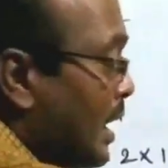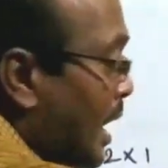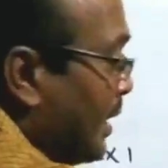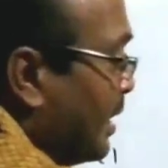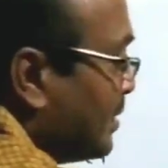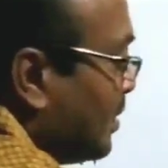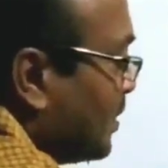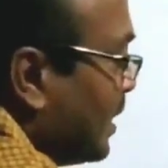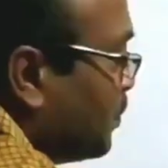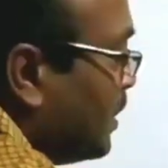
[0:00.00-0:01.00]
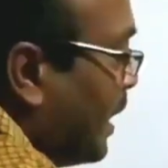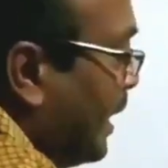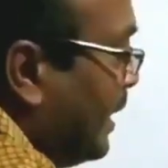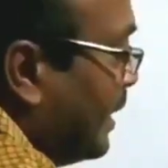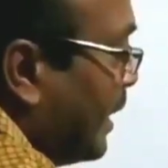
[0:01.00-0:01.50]
హండ్రెడ్ తర్వాత ఏముంది
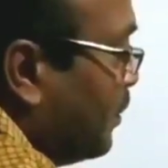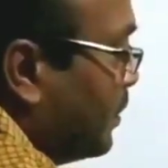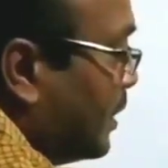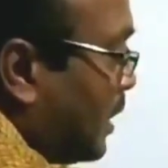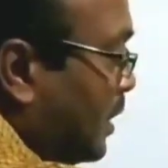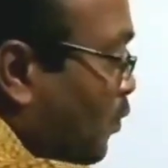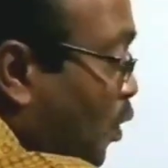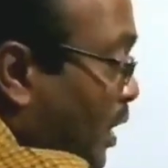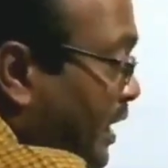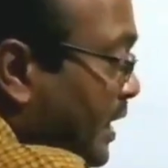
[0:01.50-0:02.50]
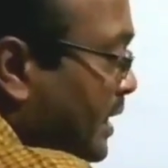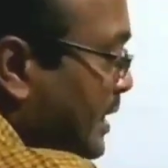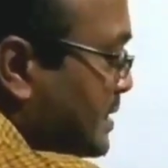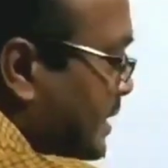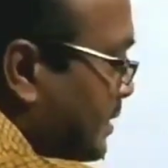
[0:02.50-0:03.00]
నైంటీ నైన్ ఉంది అంటే ఒకటి
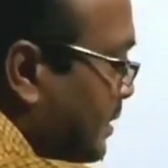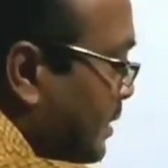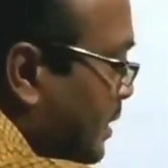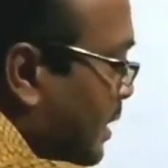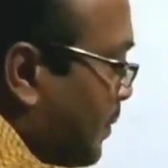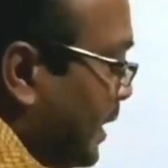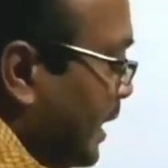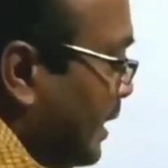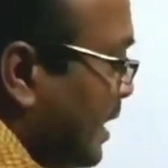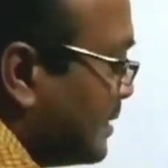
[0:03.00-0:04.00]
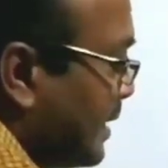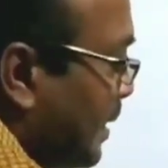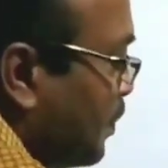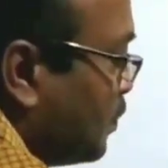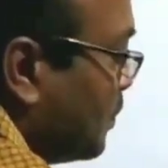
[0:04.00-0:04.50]
డిక్రీజ్ అయింది కాబట్టి ఎన్ కాస్త
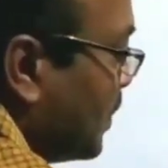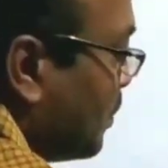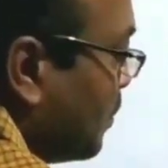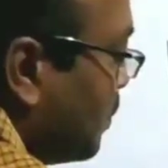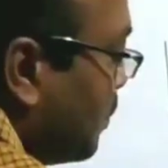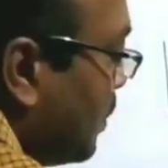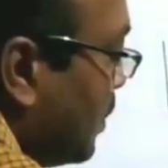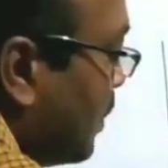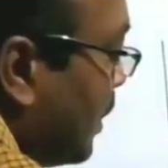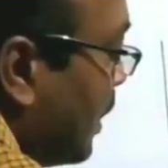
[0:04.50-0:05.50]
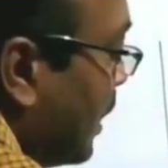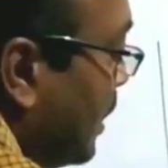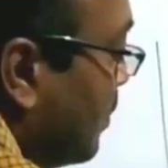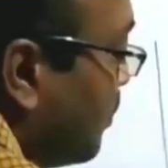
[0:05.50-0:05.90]
ఏమవుతుంది మనకు ఎన్